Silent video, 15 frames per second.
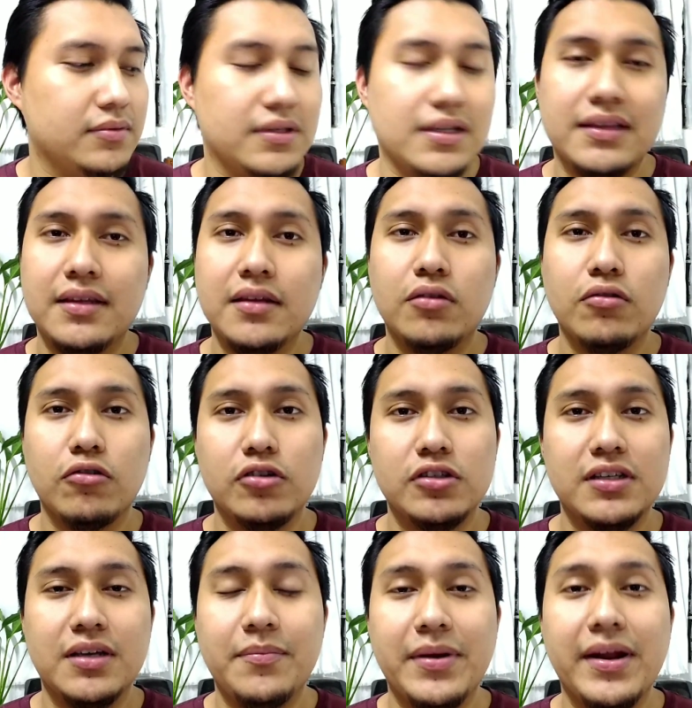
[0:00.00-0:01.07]
pues, el título
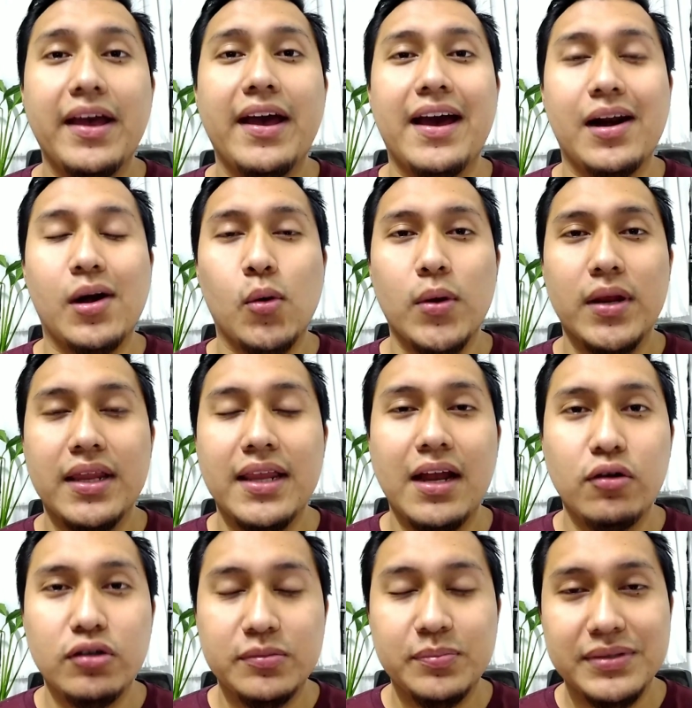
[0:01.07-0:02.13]
siempre arruina
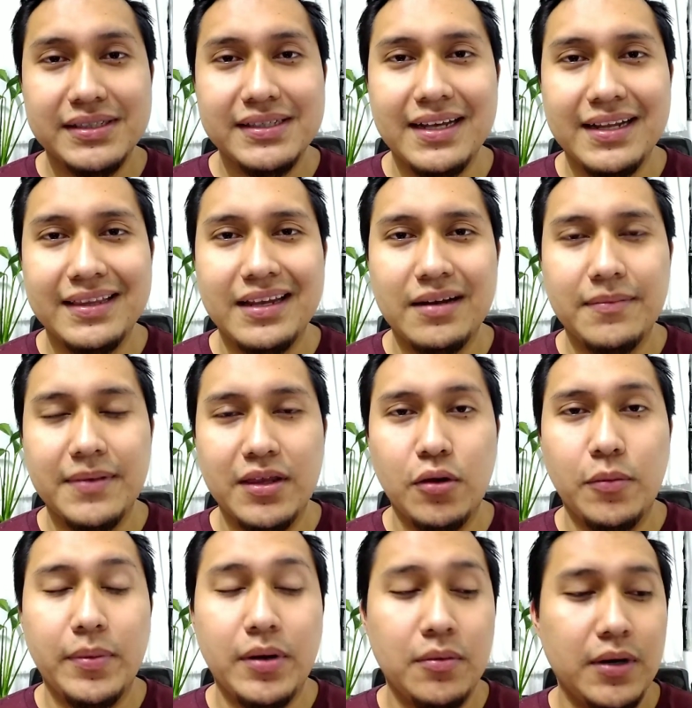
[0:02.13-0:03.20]
lo especial del
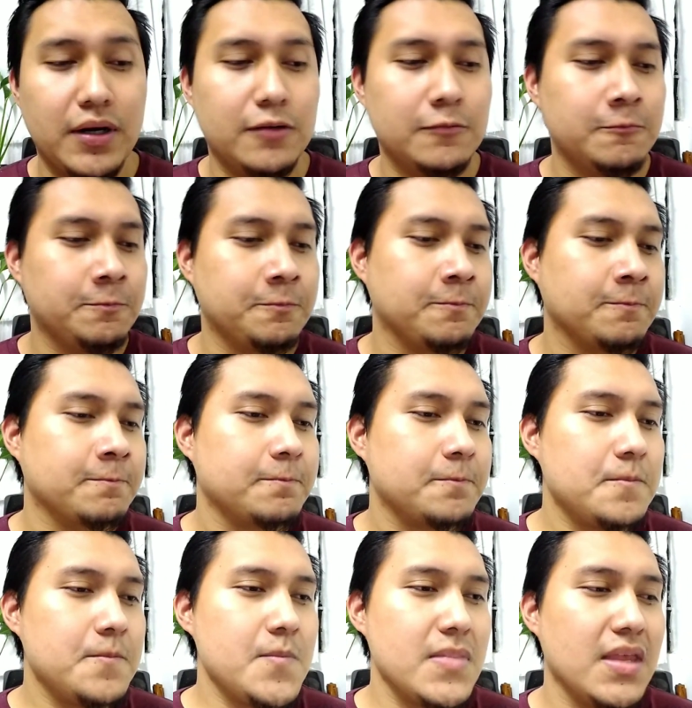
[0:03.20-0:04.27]
video. Pero bueno,
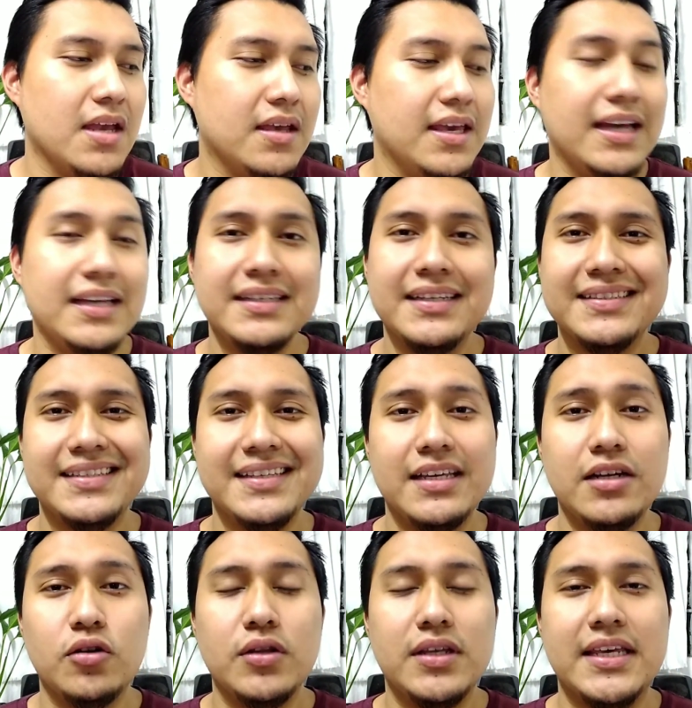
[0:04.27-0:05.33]
ya, ya se
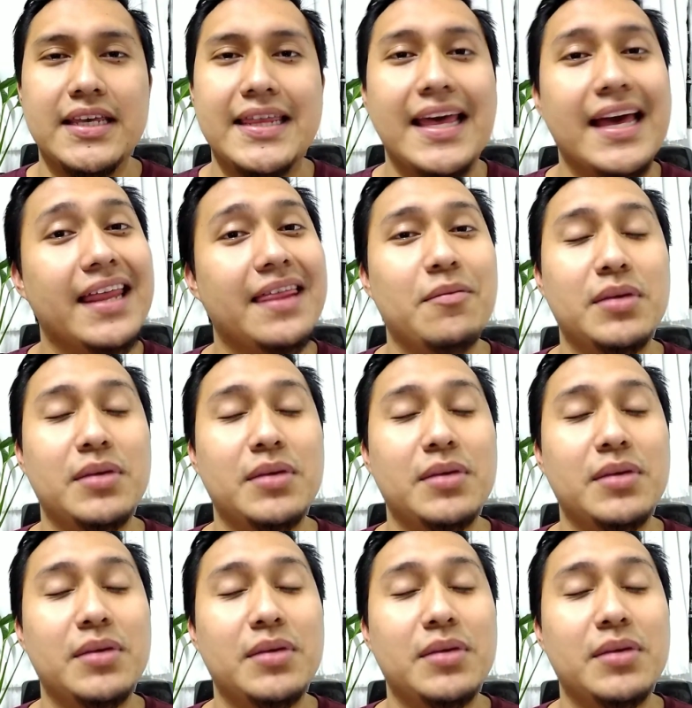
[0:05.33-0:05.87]
dieron idea